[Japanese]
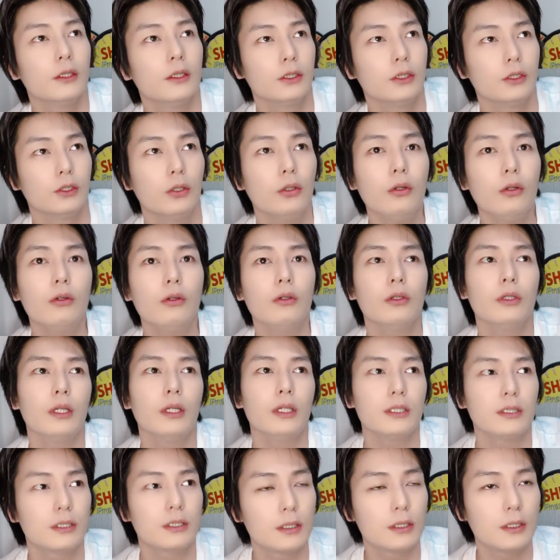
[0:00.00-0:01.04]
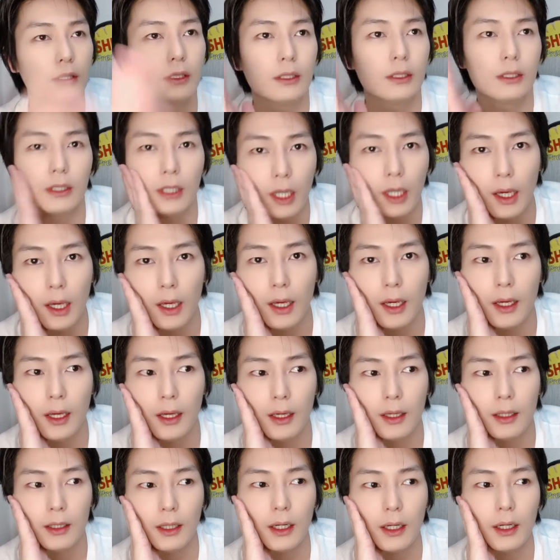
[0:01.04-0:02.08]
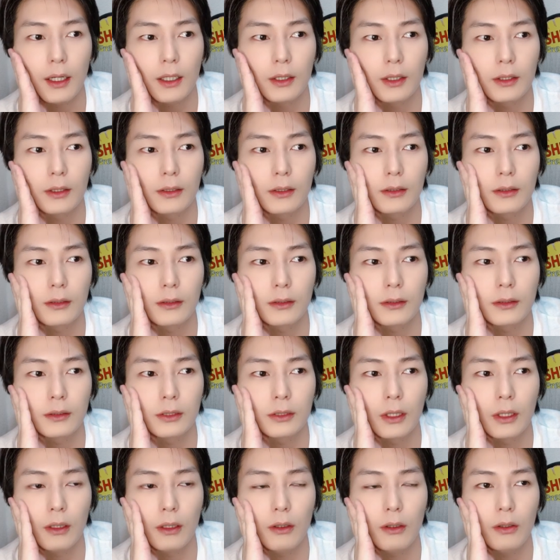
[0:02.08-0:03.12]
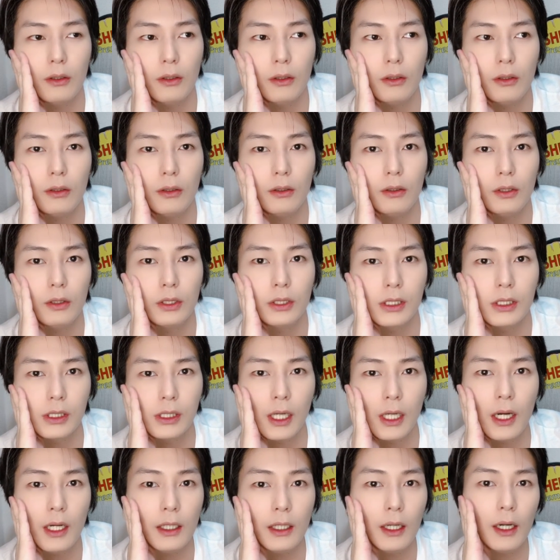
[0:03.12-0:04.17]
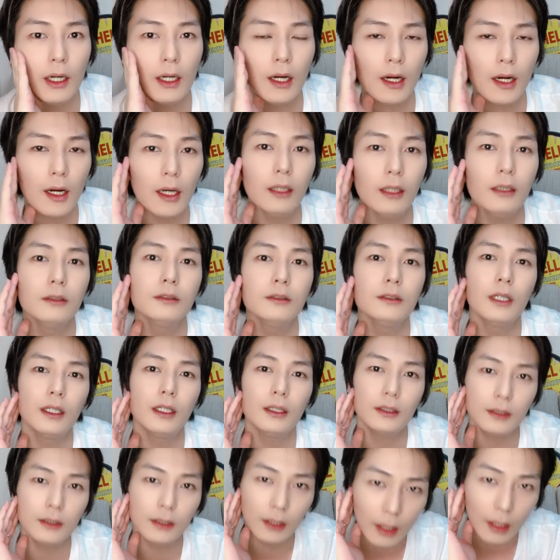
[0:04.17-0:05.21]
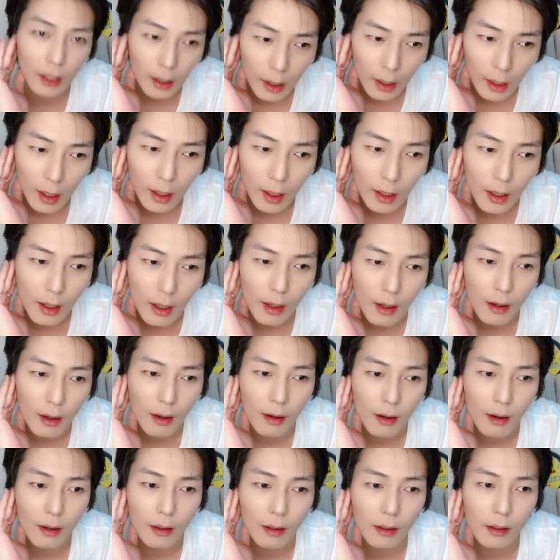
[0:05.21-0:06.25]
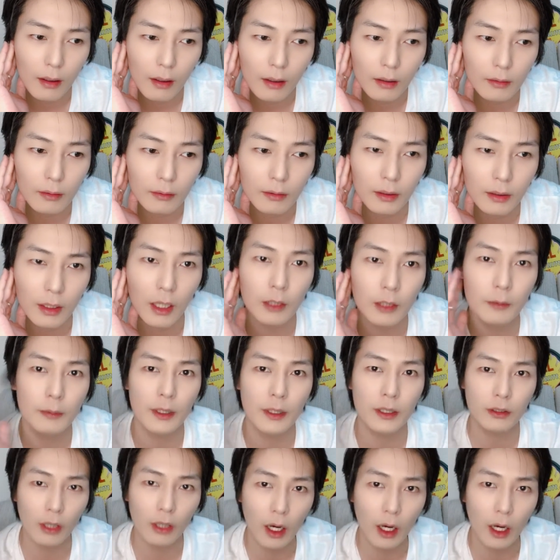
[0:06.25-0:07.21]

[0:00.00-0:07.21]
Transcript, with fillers: そうですね、だからその時間がかかるんだったらなるべく